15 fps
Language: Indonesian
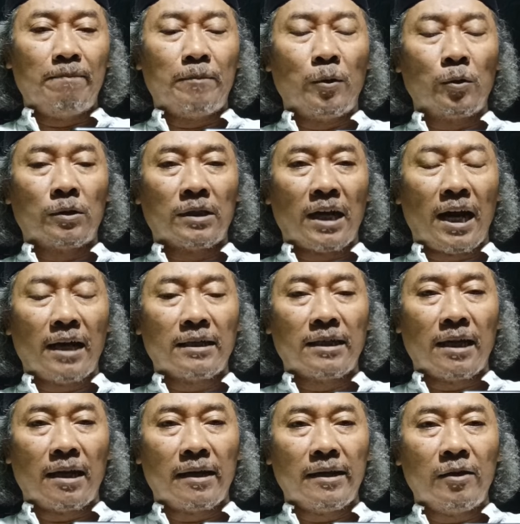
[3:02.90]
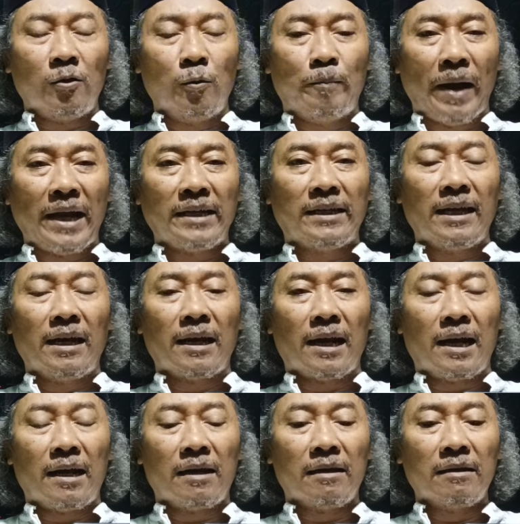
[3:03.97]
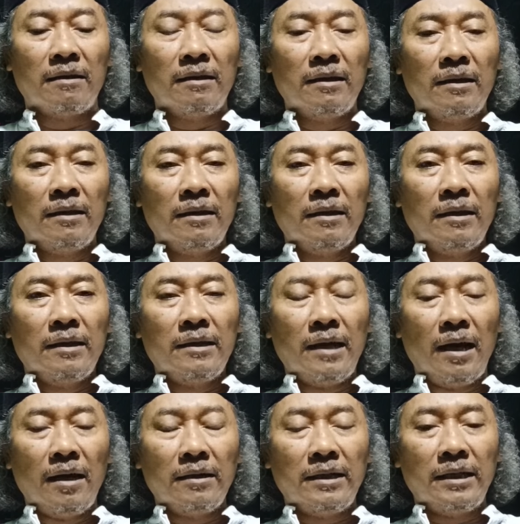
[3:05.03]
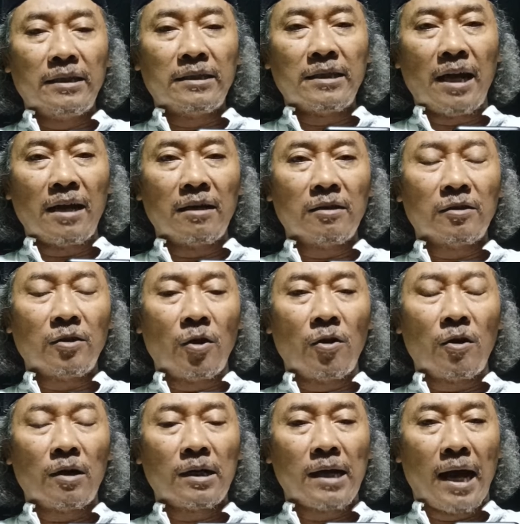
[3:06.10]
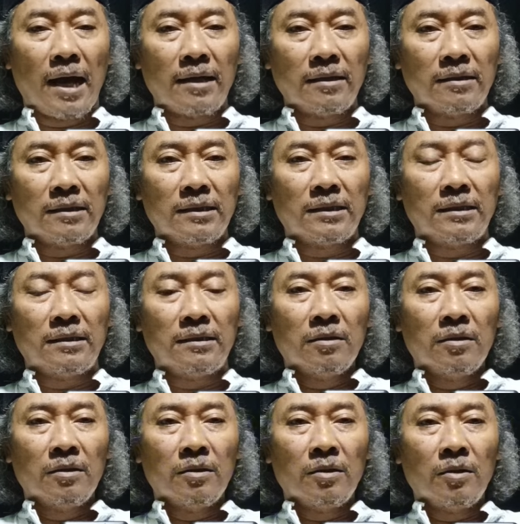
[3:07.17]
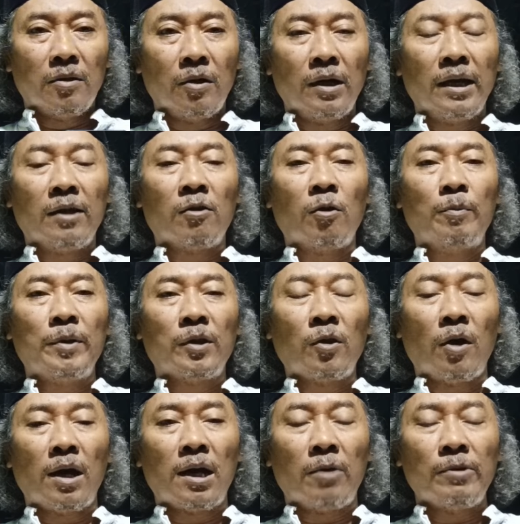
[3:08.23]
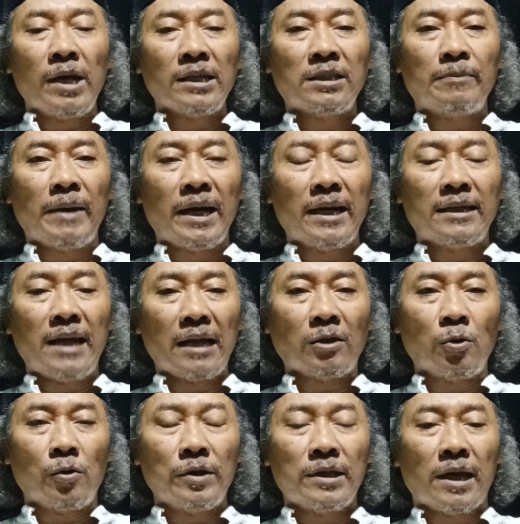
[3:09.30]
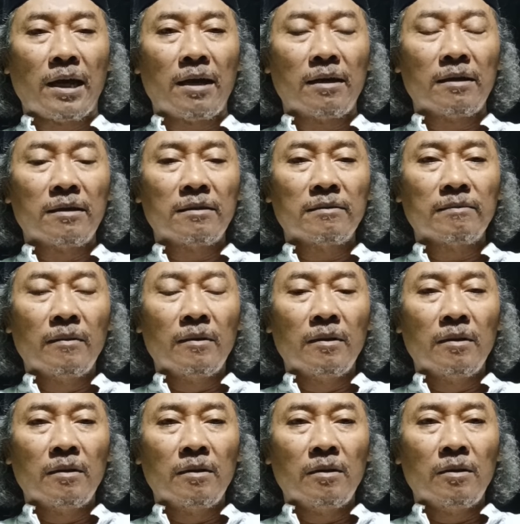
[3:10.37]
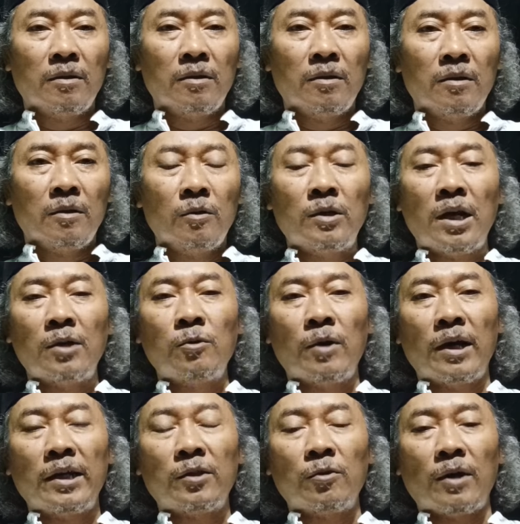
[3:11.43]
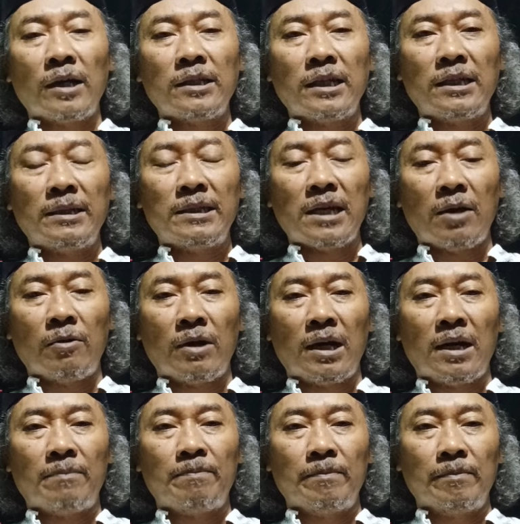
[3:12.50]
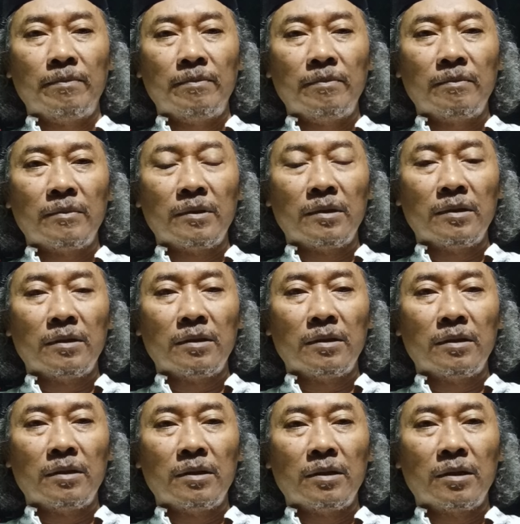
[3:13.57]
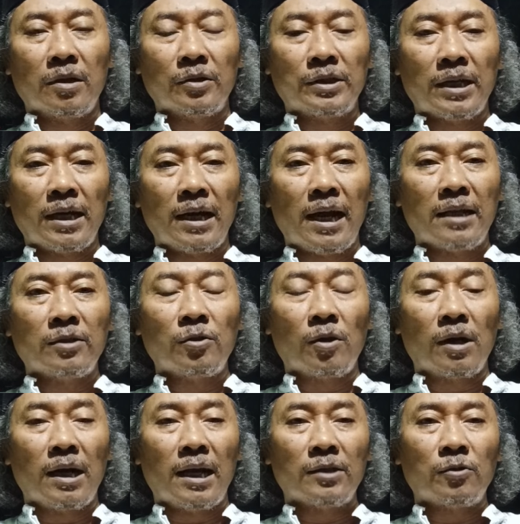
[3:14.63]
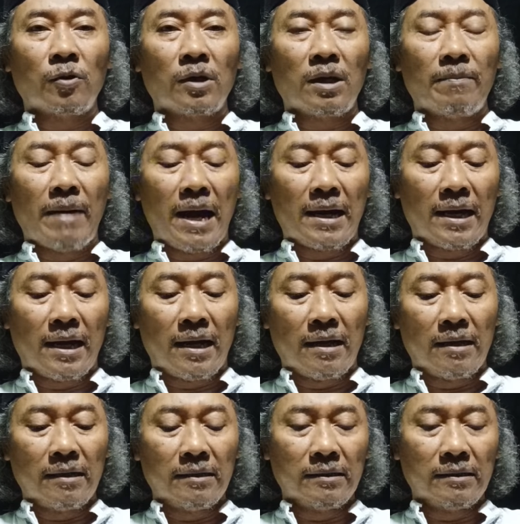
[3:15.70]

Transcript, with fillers: putra dari Ubaidillah yang dicantolkan oleh Robito Alawiyah sebagai datuknya? Udah dua itu aja dijawab. Nggak usah ngelantur-ngelantur kemana.